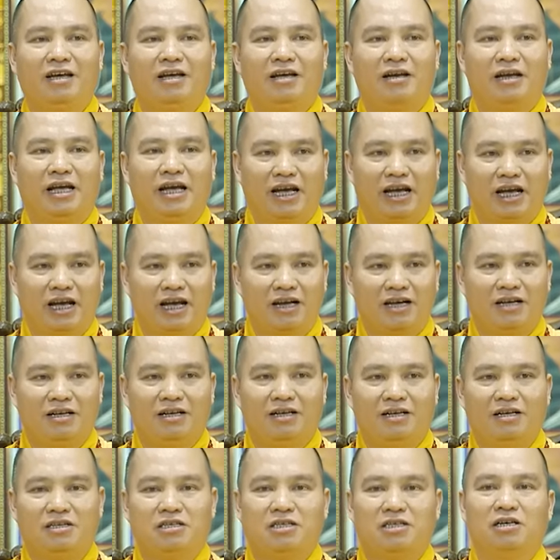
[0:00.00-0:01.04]
để
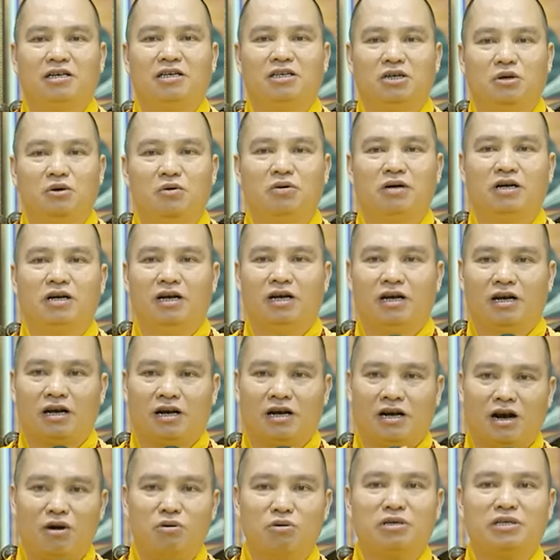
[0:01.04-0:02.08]
sử dụng
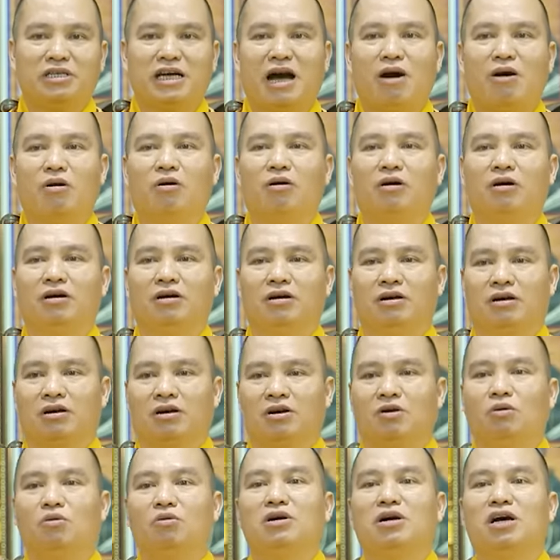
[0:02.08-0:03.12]
không giàu
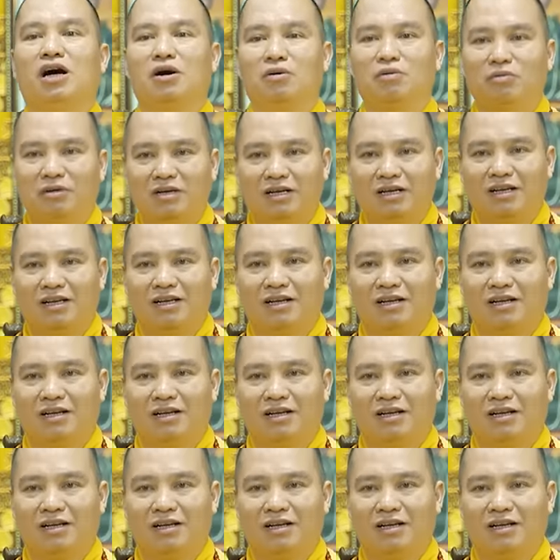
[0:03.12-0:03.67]
cũng không